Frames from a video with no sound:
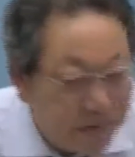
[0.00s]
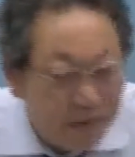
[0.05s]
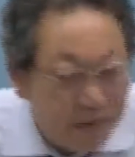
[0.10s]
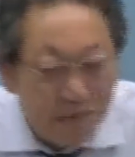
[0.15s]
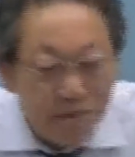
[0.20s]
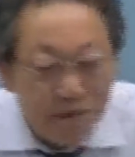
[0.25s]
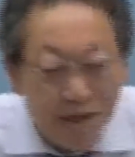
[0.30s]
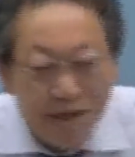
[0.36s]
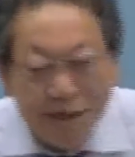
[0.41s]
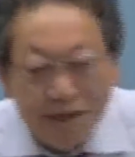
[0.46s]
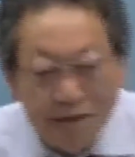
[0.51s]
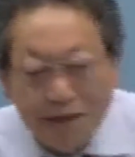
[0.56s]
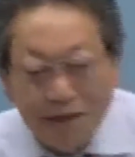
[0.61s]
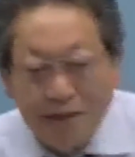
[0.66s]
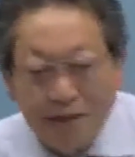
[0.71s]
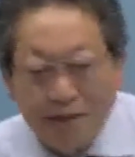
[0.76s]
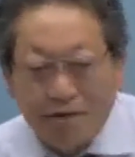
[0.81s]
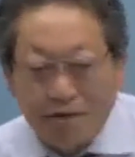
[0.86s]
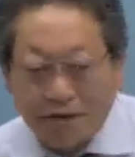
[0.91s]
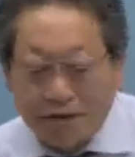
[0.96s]
いう意味で悲観的
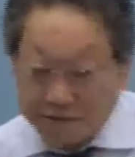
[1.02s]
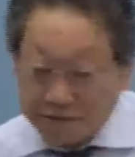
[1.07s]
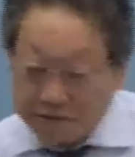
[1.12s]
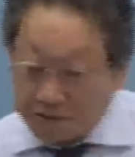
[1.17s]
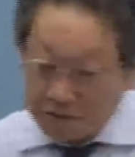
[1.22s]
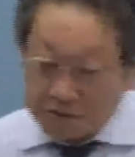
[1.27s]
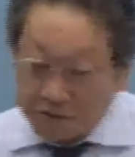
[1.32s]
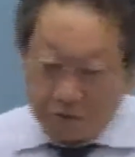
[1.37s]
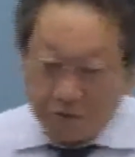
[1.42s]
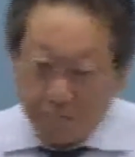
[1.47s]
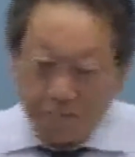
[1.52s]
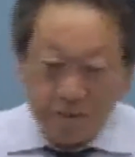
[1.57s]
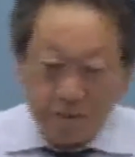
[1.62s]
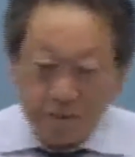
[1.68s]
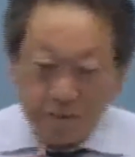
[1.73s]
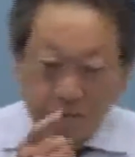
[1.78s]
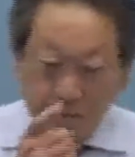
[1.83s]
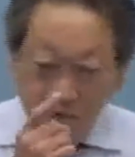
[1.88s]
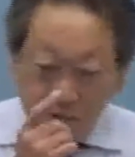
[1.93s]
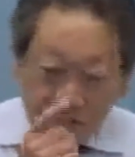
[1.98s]
になるかというと
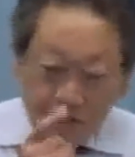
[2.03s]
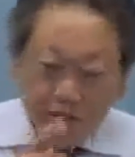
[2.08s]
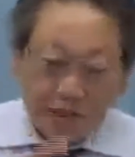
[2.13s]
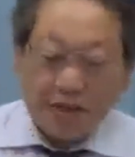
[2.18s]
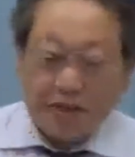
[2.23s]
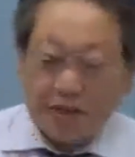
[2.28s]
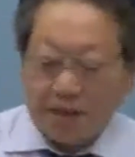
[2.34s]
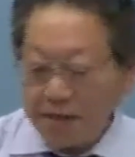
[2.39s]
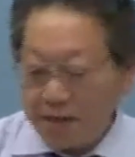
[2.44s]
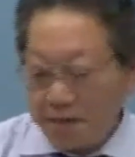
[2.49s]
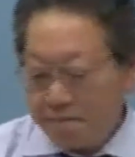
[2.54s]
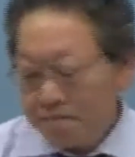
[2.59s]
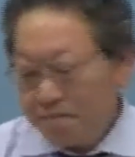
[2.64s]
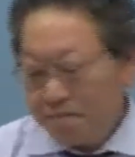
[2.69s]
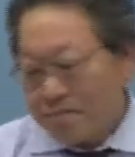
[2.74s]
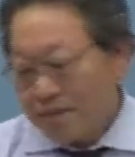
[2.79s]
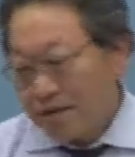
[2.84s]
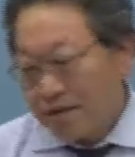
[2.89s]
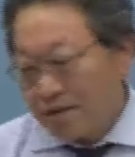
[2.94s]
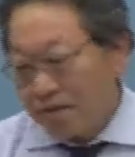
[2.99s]
もしかしたらね
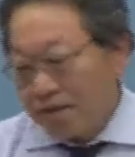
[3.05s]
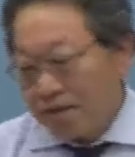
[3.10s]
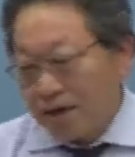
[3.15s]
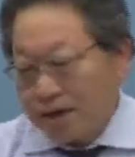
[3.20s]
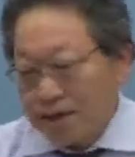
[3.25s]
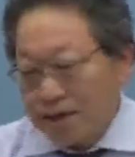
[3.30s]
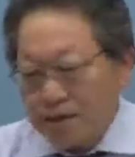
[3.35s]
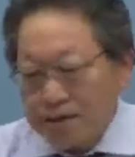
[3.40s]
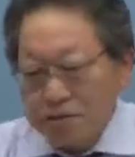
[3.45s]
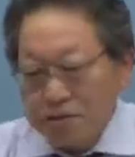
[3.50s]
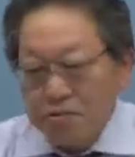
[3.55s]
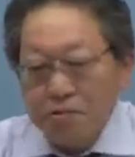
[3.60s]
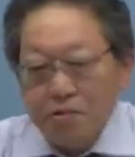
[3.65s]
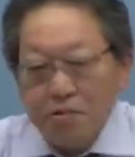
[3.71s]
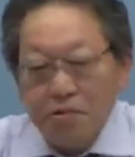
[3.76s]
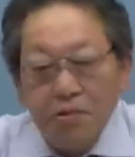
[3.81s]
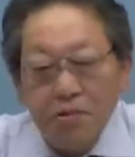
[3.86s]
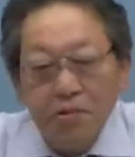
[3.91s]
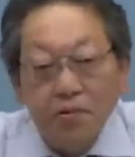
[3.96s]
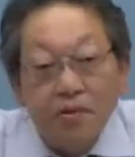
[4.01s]
私の
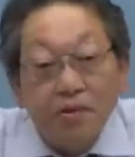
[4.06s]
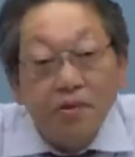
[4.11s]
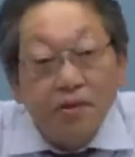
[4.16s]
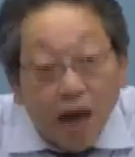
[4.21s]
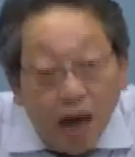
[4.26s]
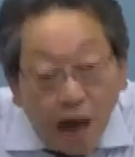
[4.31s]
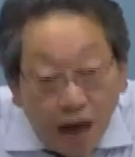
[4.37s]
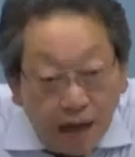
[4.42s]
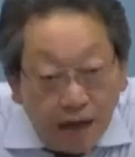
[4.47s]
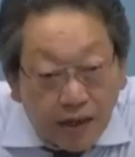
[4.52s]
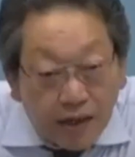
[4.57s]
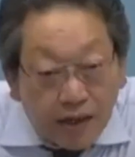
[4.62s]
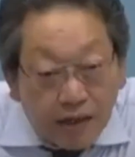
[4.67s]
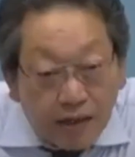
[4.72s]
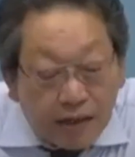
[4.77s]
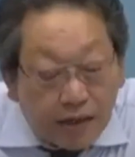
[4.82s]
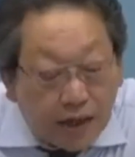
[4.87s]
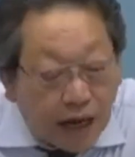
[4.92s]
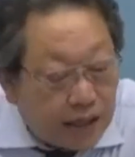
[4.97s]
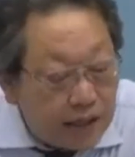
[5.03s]
能力が
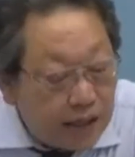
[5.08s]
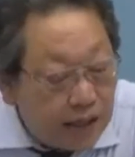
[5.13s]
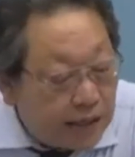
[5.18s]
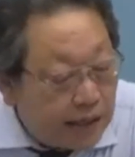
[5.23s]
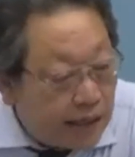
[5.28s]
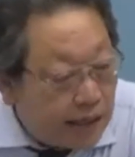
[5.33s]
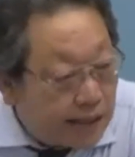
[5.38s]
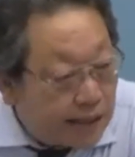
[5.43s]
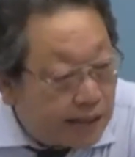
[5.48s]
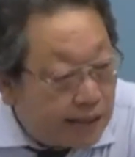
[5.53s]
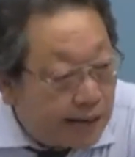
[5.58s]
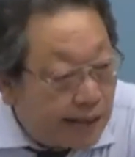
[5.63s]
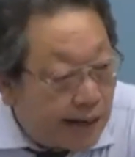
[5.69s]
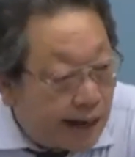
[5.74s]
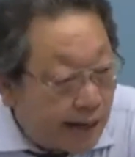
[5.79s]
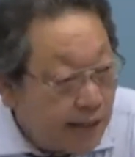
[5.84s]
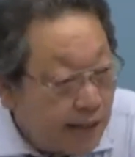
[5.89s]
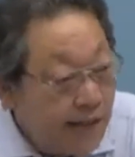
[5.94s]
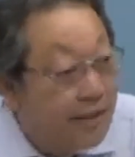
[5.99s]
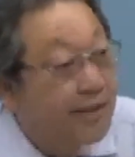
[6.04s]
足りて
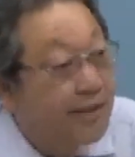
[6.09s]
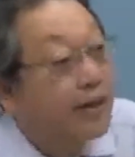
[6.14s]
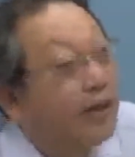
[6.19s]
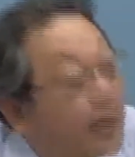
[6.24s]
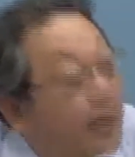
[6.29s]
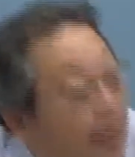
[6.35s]
ないんじゃな